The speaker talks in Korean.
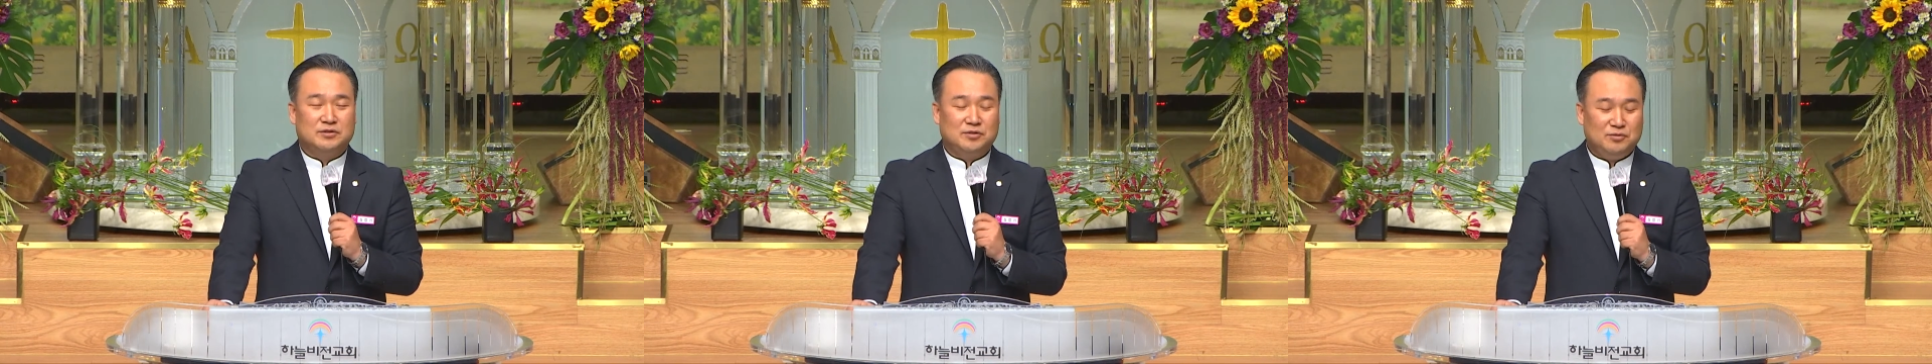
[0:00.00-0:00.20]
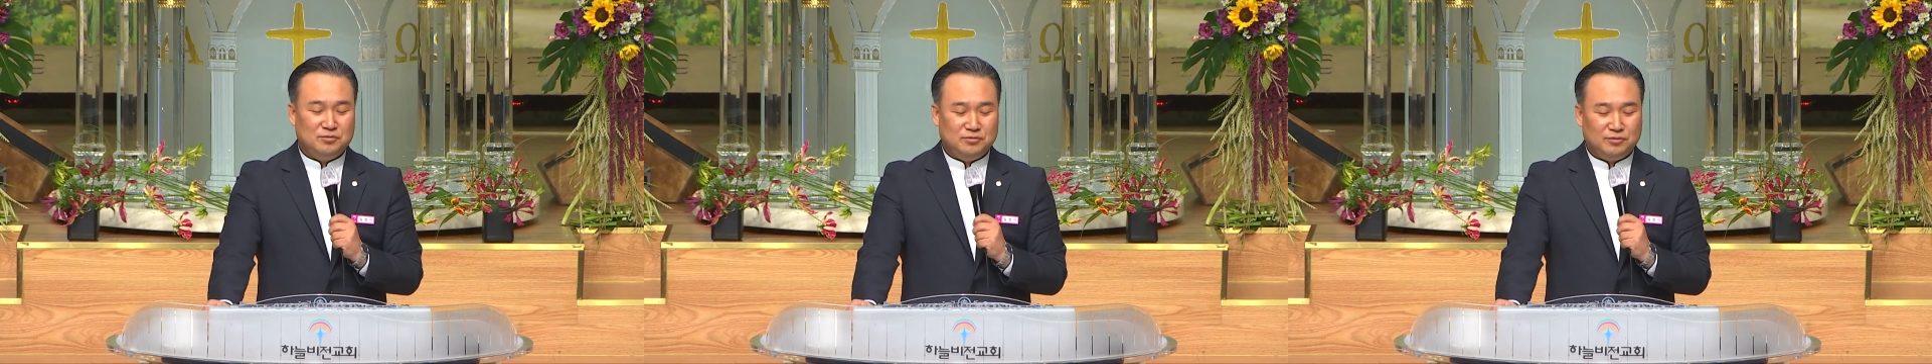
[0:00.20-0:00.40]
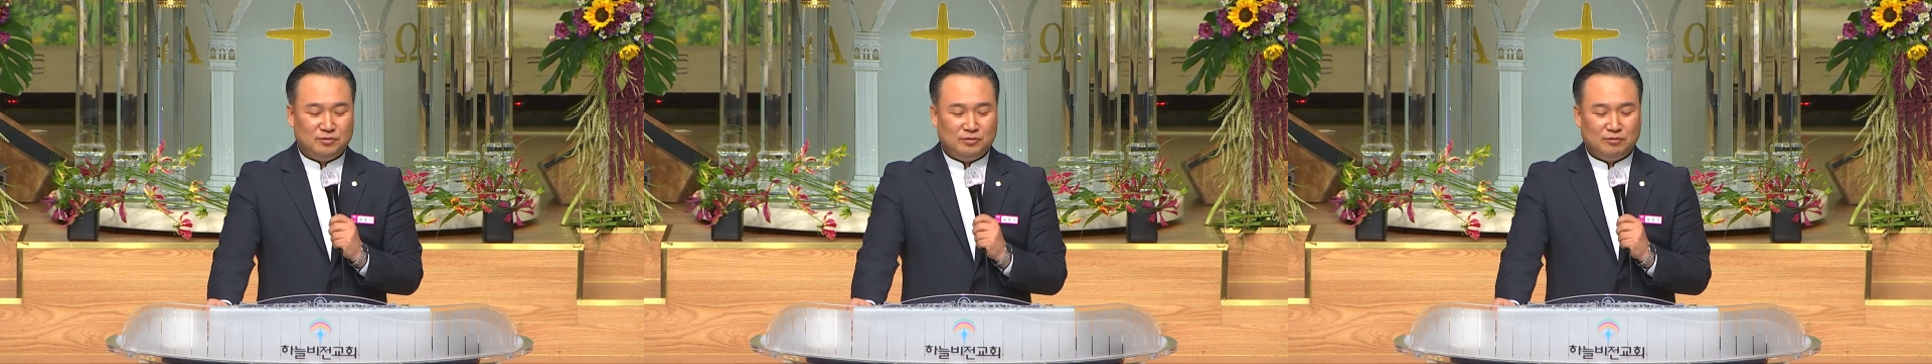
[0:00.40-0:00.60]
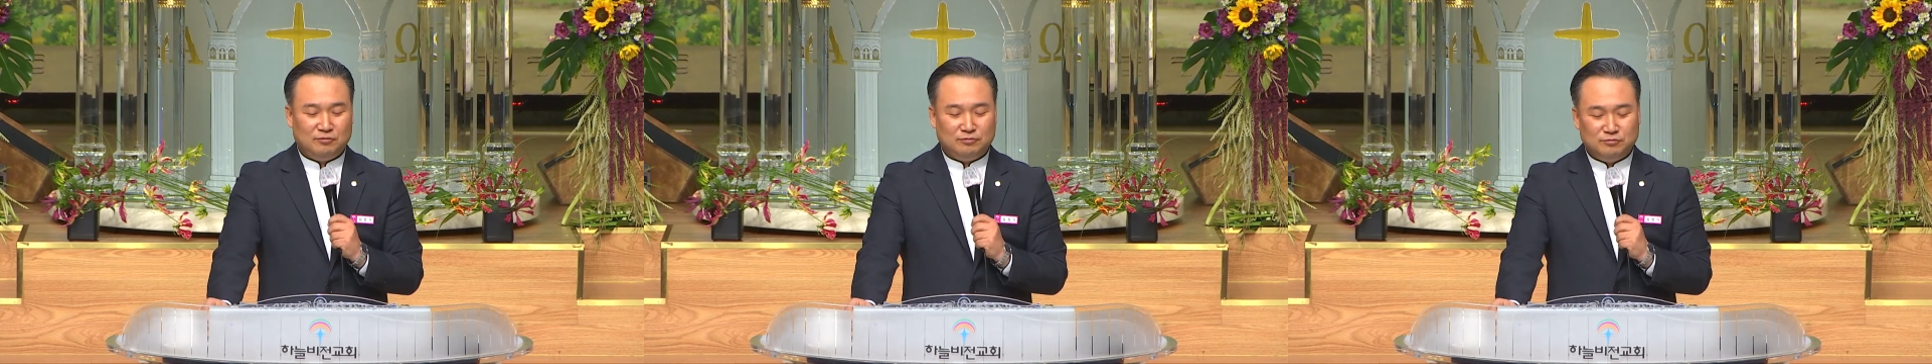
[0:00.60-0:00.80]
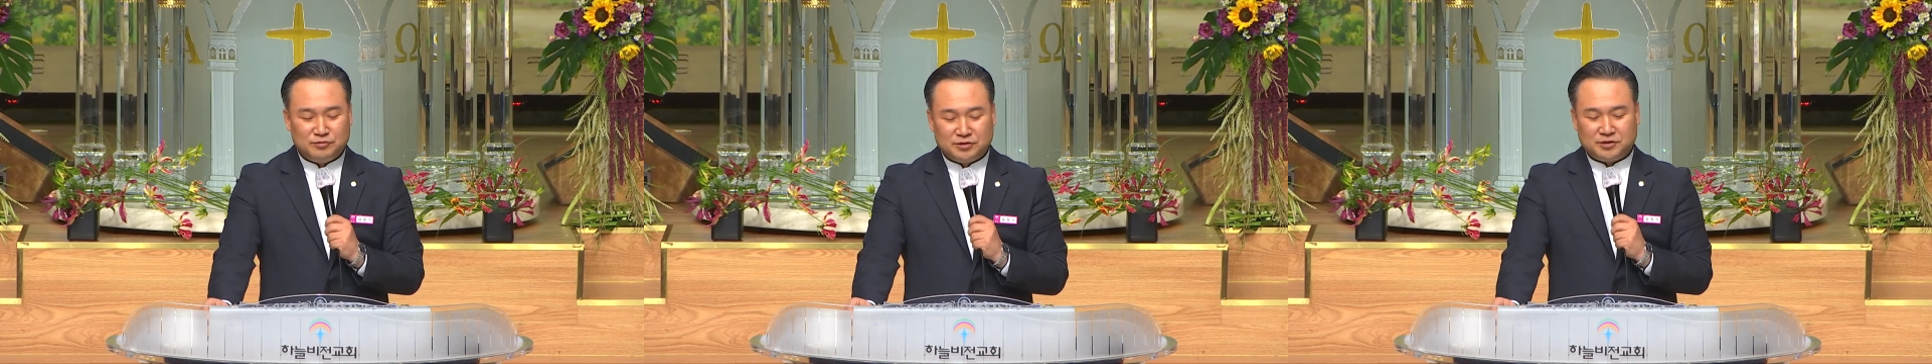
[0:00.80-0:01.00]

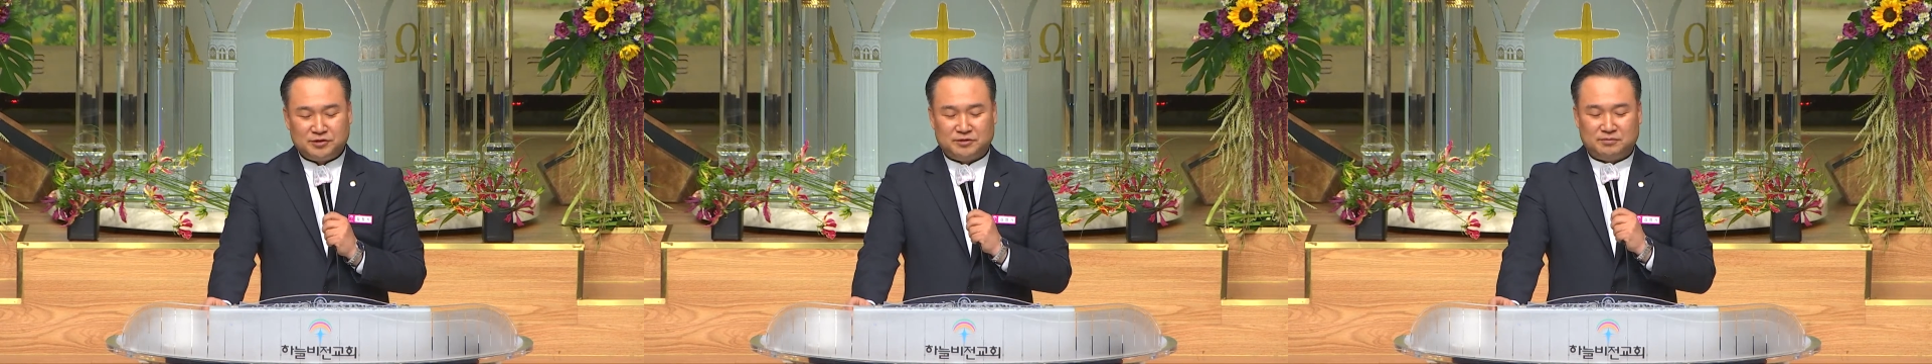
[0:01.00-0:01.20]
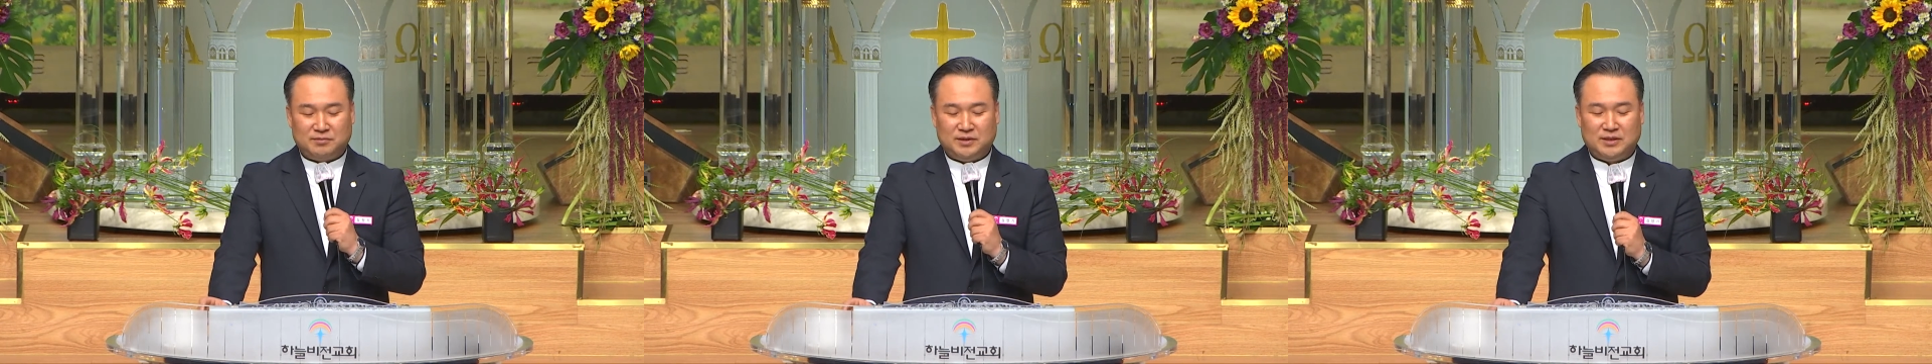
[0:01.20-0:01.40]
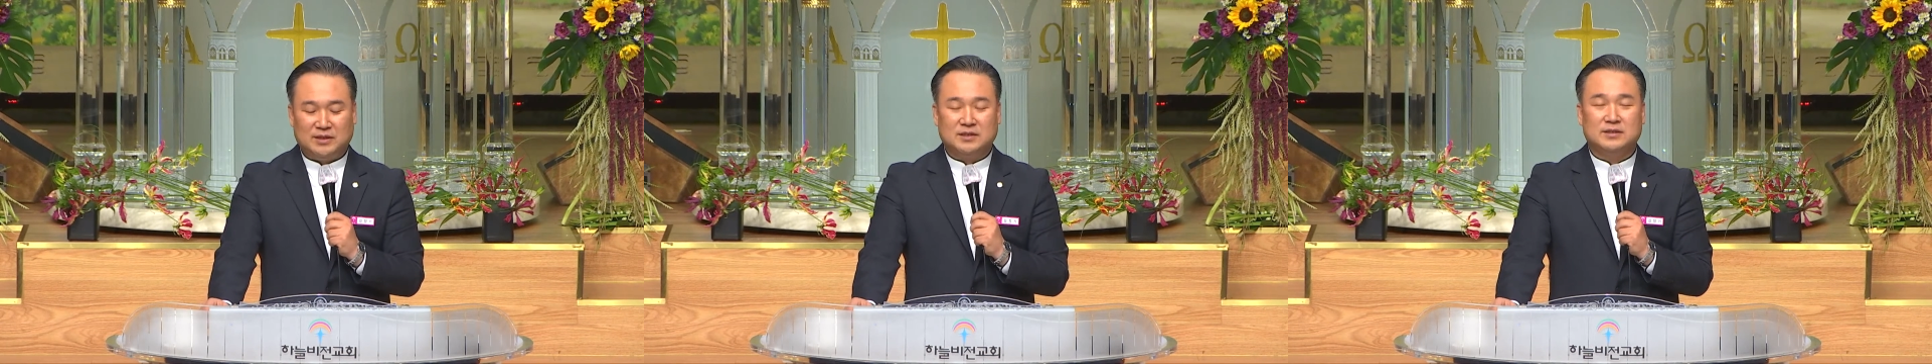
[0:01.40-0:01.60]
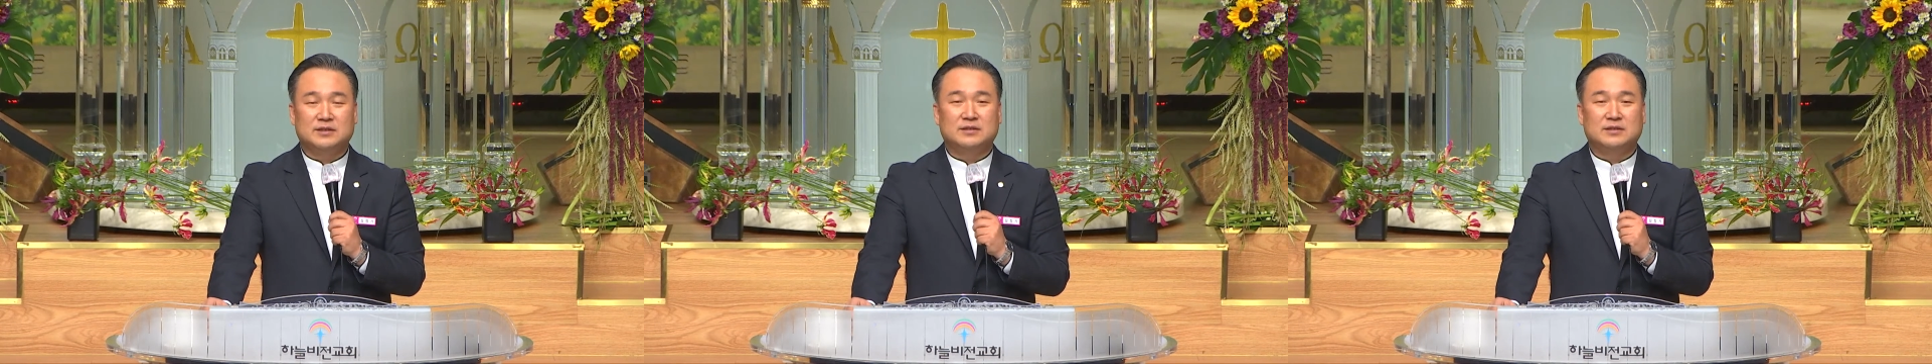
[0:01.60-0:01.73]
속으로 웃었습니다.